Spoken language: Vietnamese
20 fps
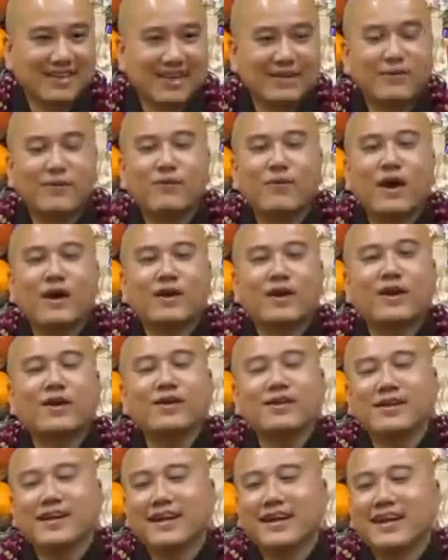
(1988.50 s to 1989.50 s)
Thì Pháp Hòa nói
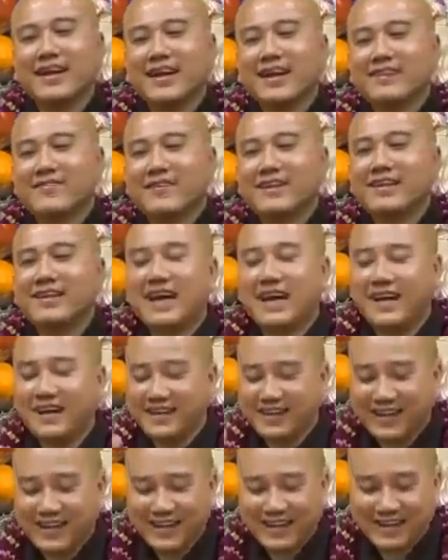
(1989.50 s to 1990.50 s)
bây giờ
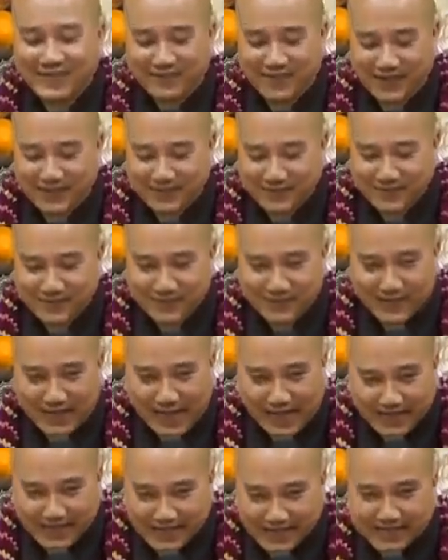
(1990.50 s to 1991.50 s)
mình
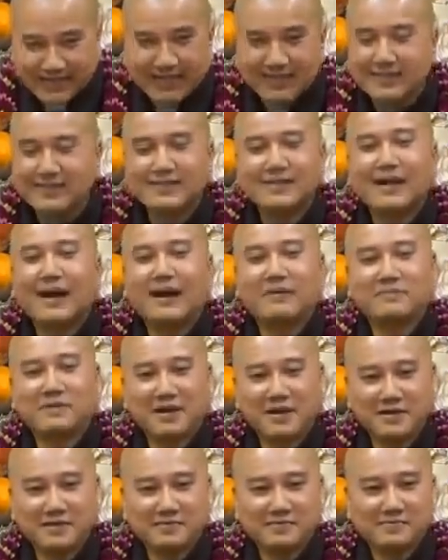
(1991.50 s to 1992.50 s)
giải thích cái trường hợp
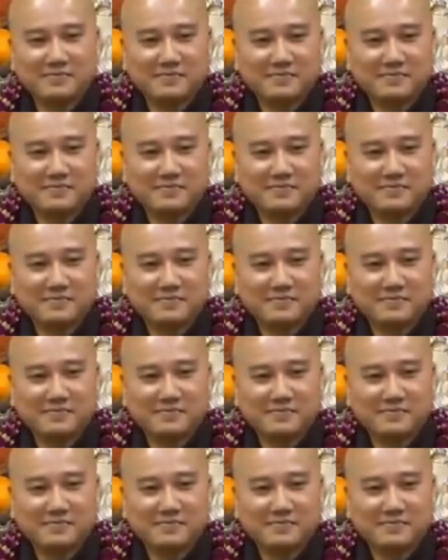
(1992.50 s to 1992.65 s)
đó.